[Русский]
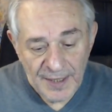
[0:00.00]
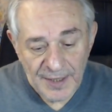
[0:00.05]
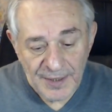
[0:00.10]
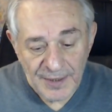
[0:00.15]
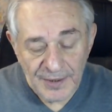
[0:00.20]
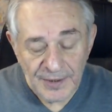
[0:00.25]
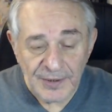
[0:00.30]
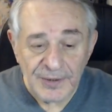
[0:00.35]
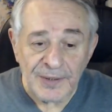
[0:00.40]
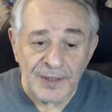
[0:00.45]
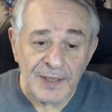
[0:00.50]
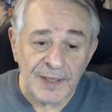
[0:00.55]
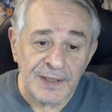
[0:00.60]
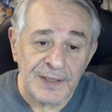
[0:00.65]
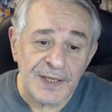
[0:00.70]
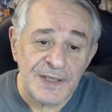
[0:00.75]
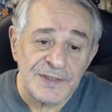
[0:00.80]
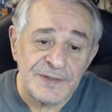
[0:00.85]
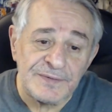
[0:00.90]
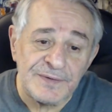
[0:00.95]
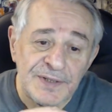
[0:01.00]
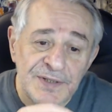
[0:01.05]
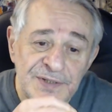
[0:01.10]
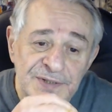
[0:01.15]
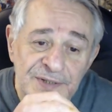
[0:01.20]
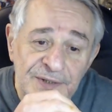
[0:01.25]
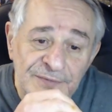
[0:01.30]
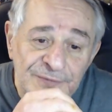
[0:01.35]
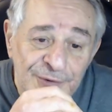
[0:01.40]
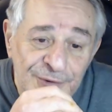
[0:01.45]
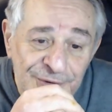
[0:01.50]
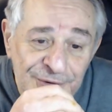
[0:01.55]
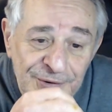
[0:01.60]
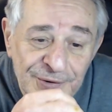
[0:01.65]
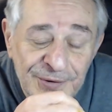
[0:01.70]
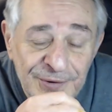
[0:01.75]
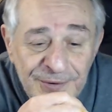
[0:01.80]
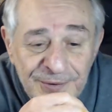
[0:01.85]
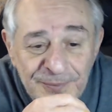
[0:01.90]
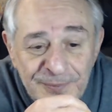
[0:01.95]
А, оказывается, вот
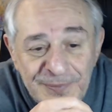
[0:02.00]
э,